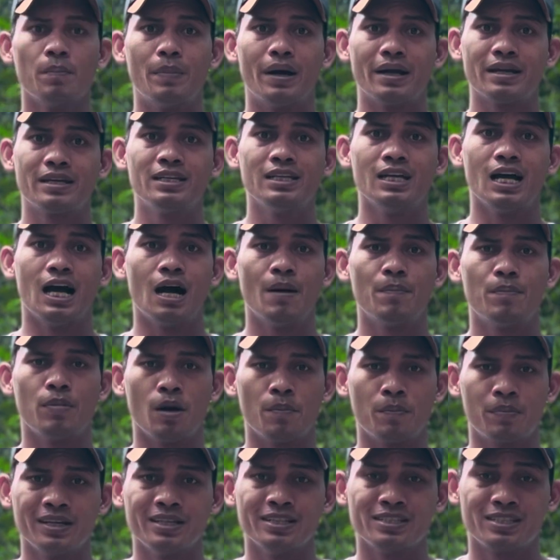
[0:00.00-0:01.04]
बाकी आप
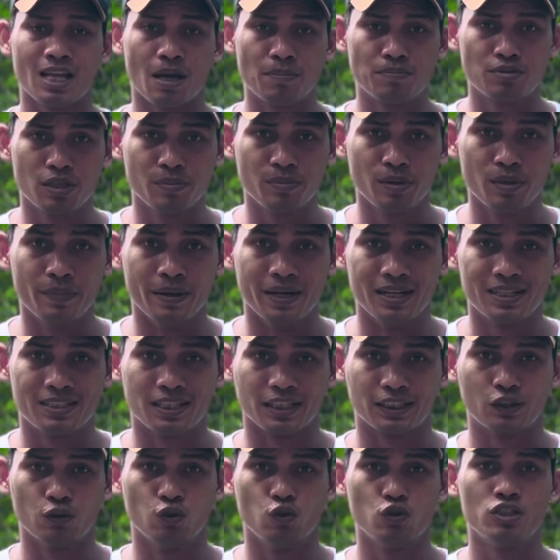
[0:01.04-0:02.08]
अपने हिसाब से भी बैठ
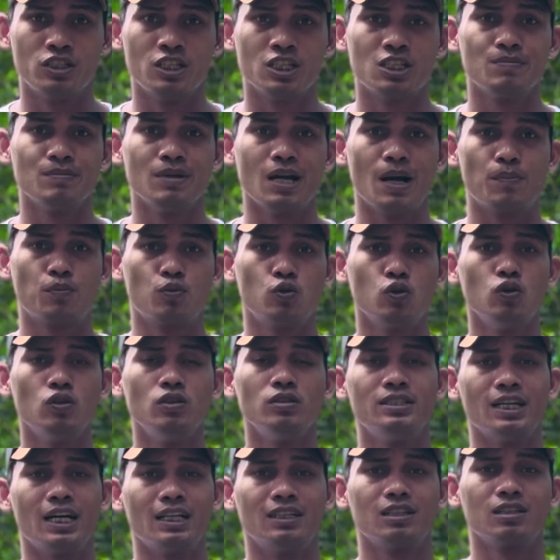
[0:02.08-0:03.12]
सकते हो जिसमें आपको
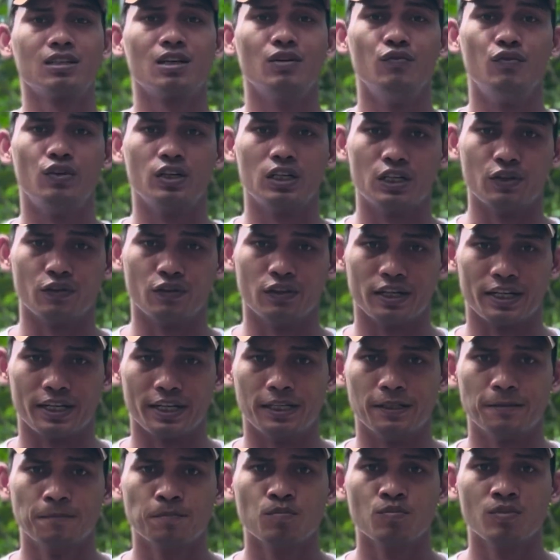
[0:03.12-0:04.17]
ज़्यादा कंफर्टेबल
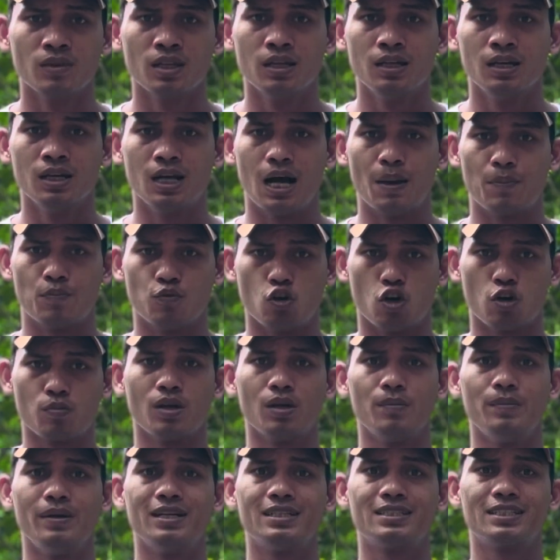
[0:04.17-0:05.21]
रहे आप
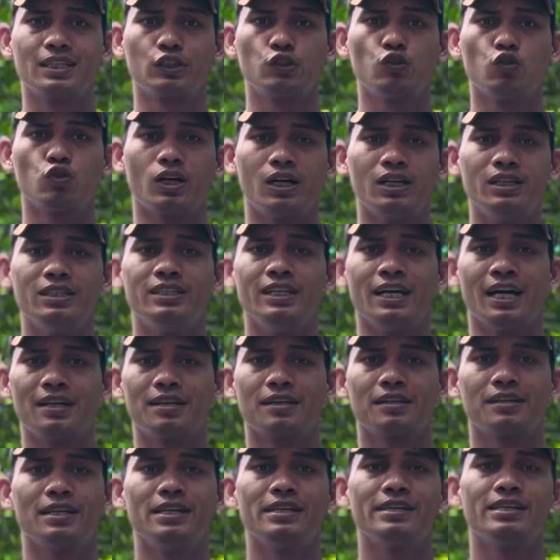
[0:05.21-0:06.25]
नॉर्मल बैठ सकते हो खाली ध्यान
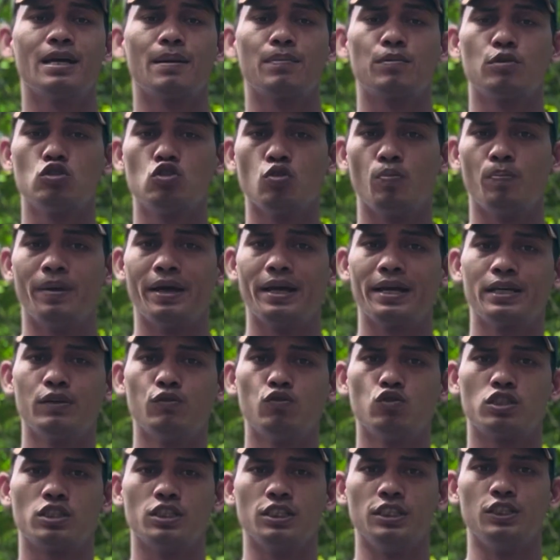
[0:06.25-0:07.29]
रखना है कि आपकी जो बैक है
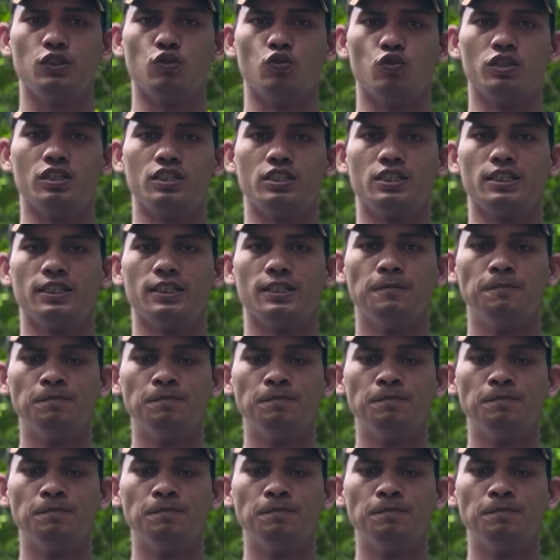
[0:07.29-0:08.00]
वो सीधी होनी चाहिए